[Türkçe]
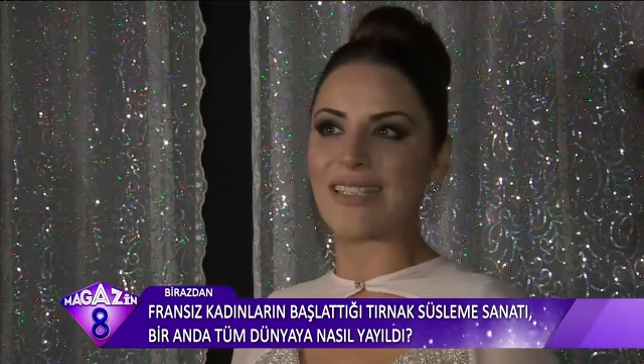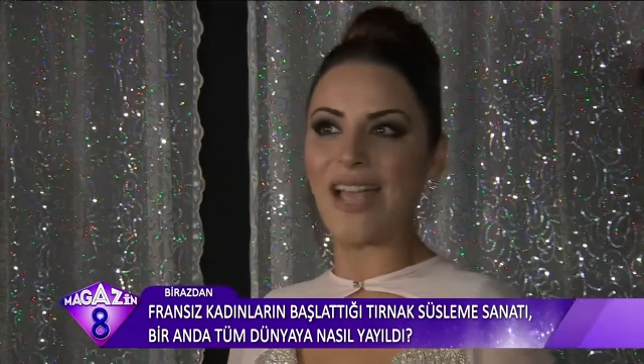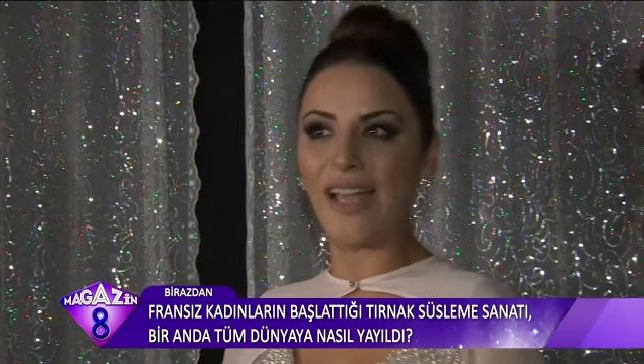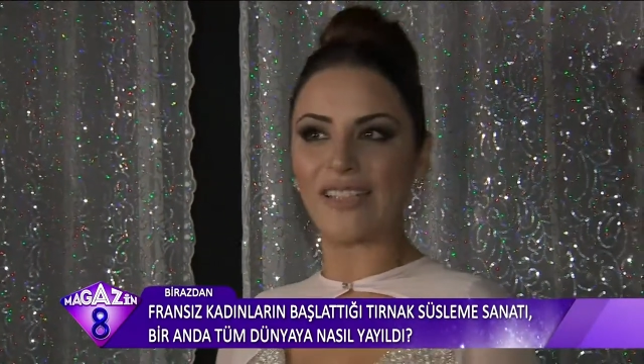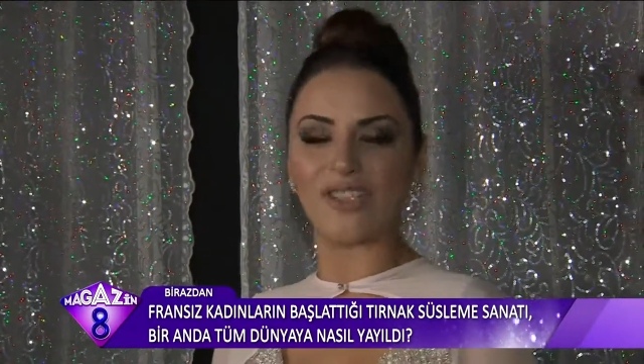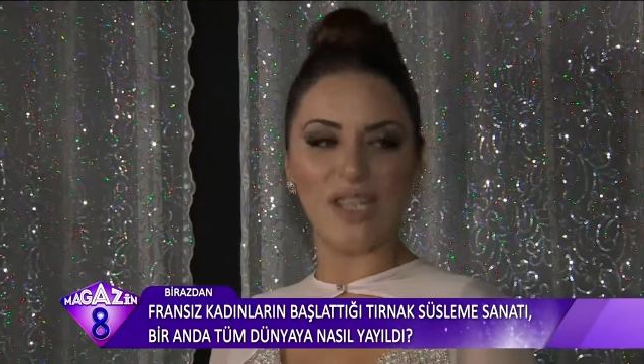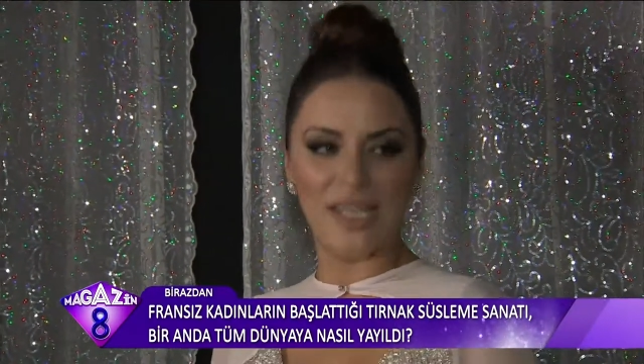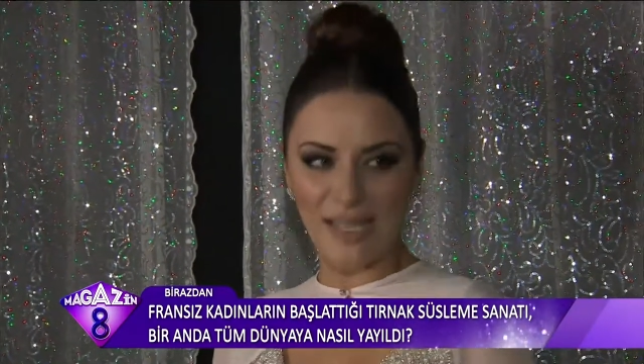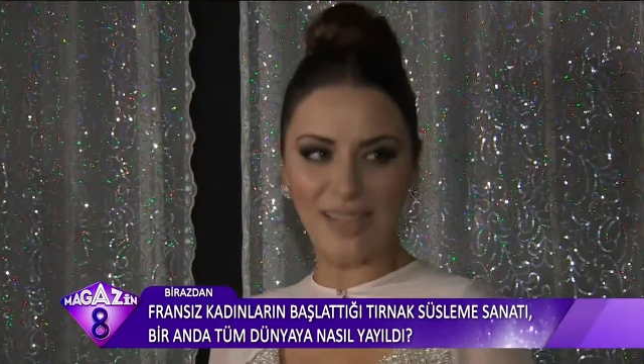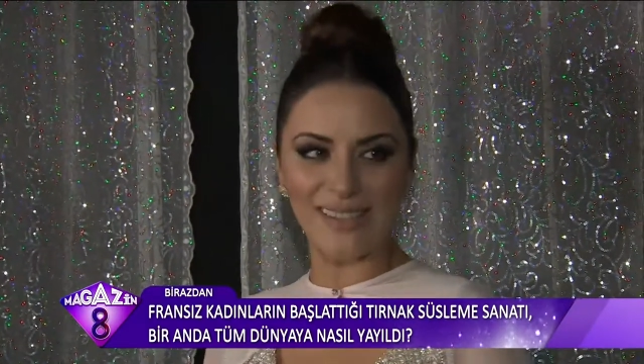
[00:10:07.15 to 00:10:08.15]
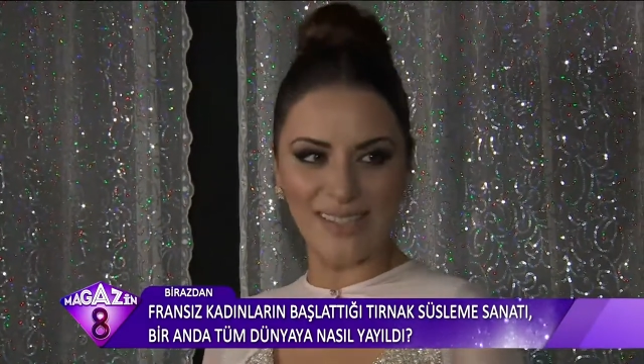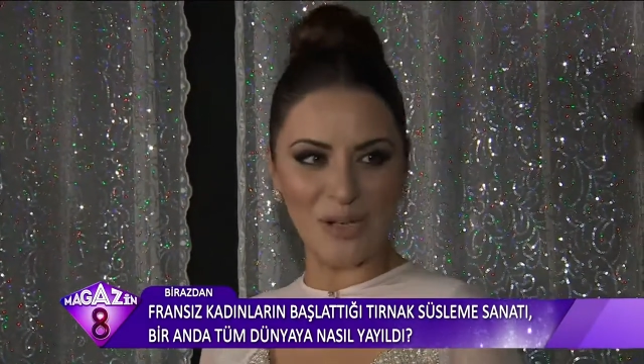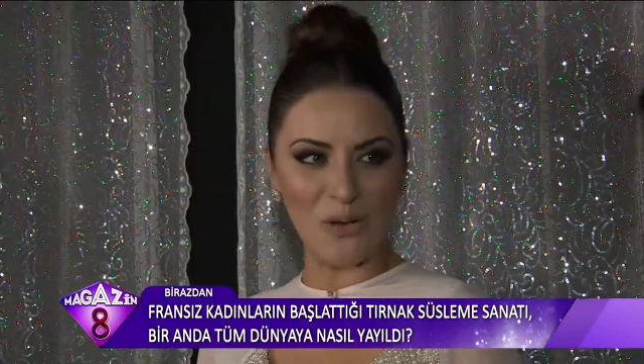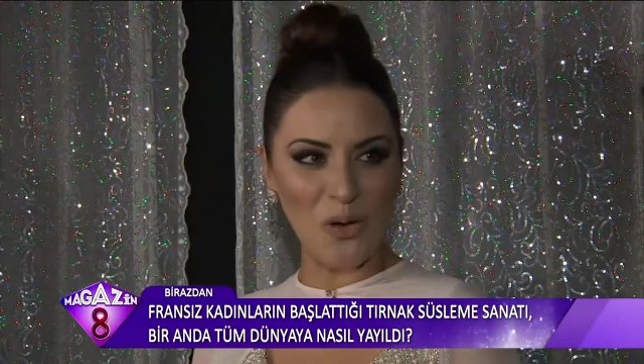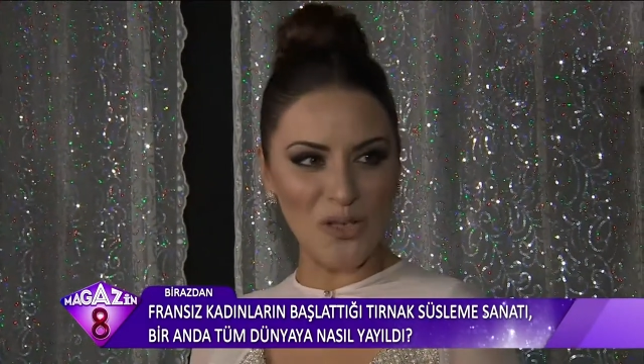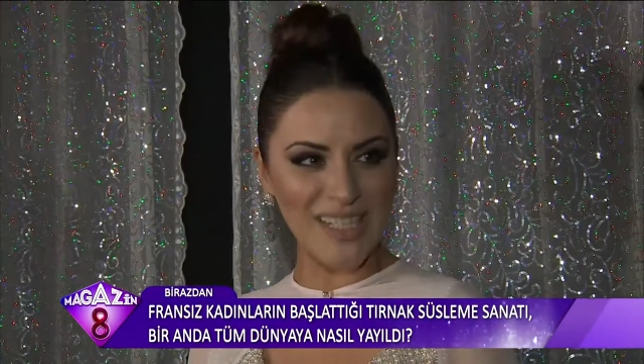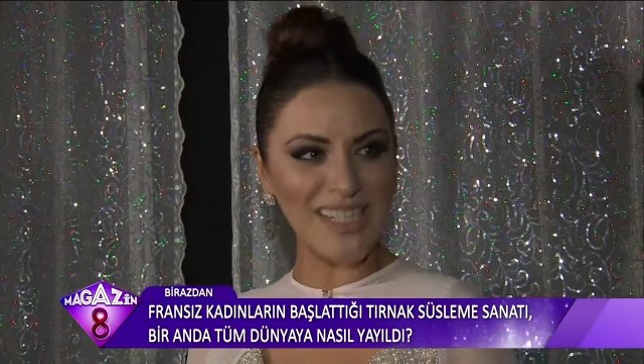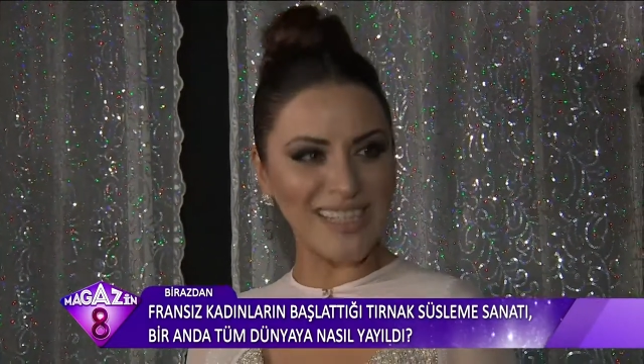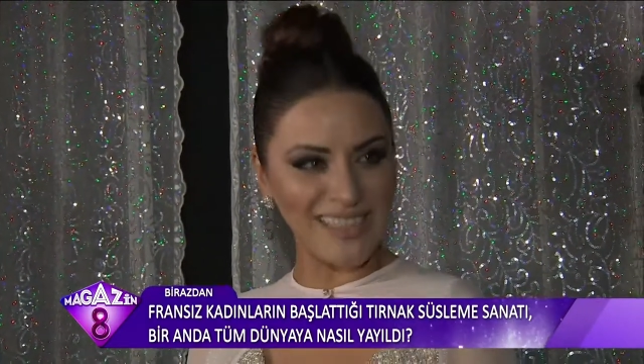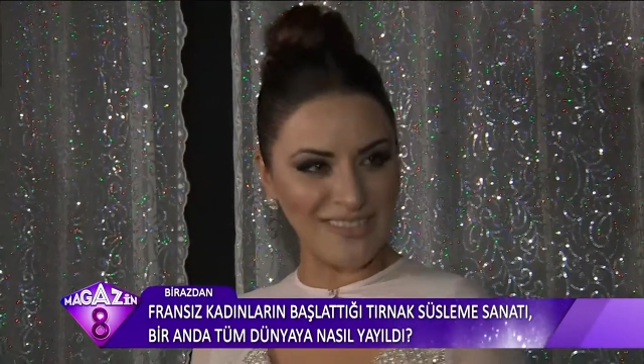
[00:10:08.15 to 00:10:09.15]
sadece Salsara
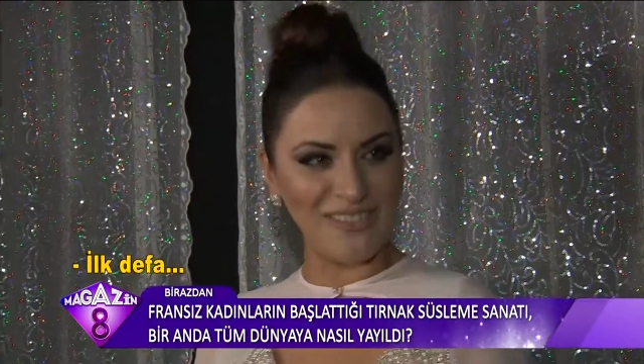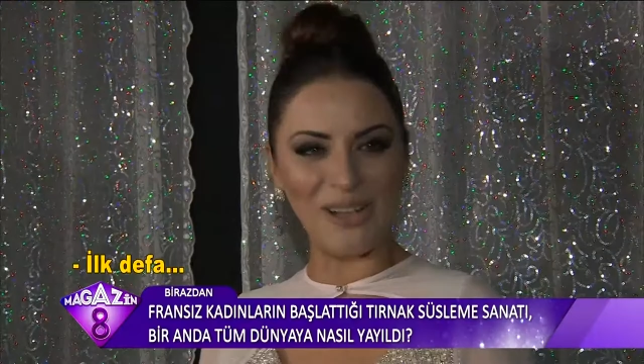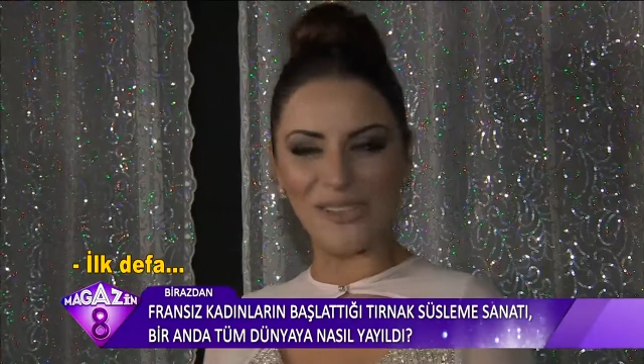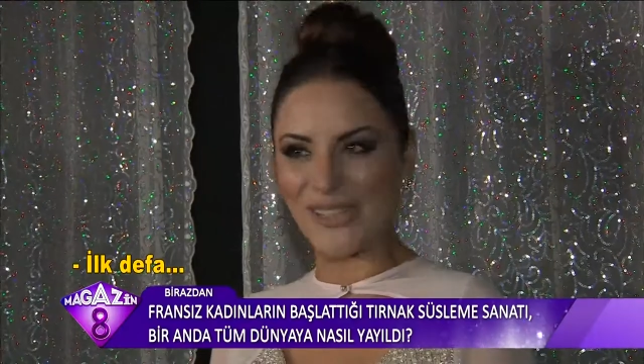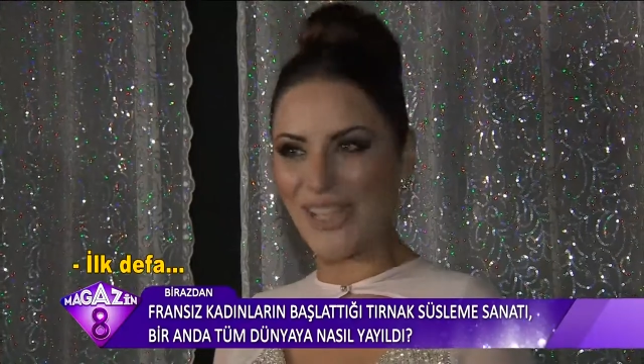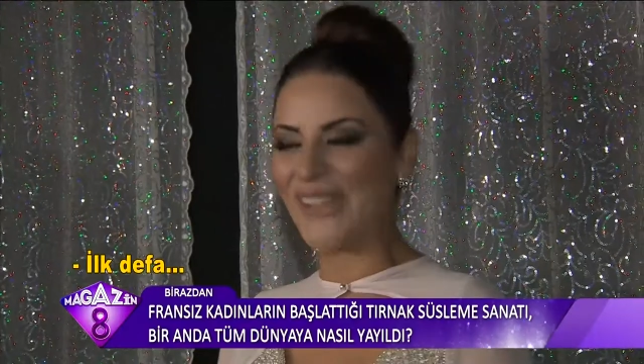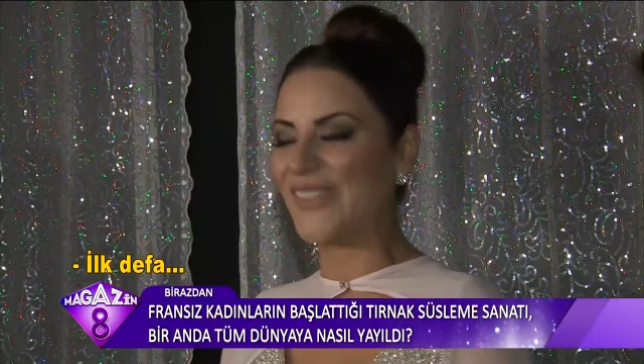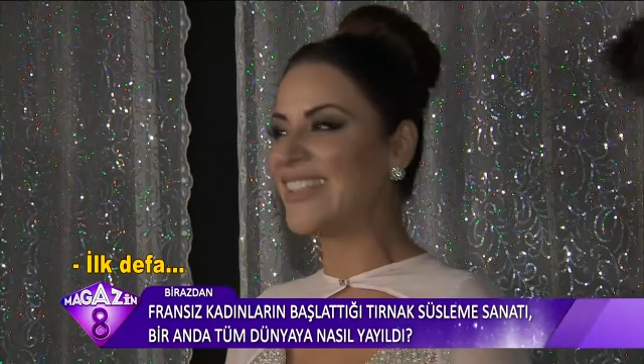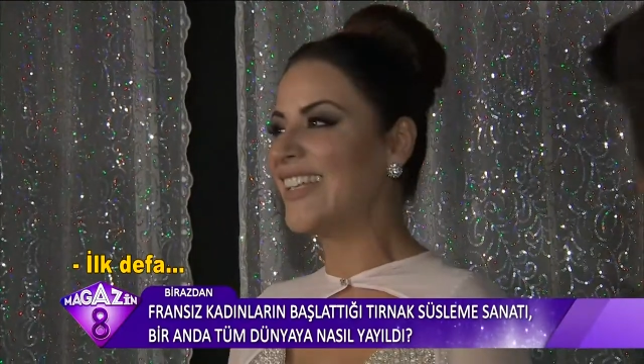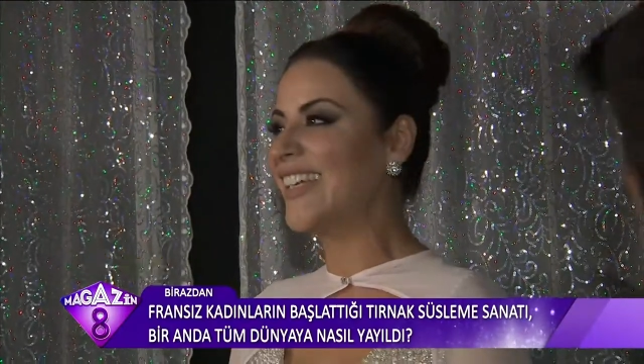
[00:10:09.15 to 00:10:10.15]
konseri ilk defa oluyor. Evet.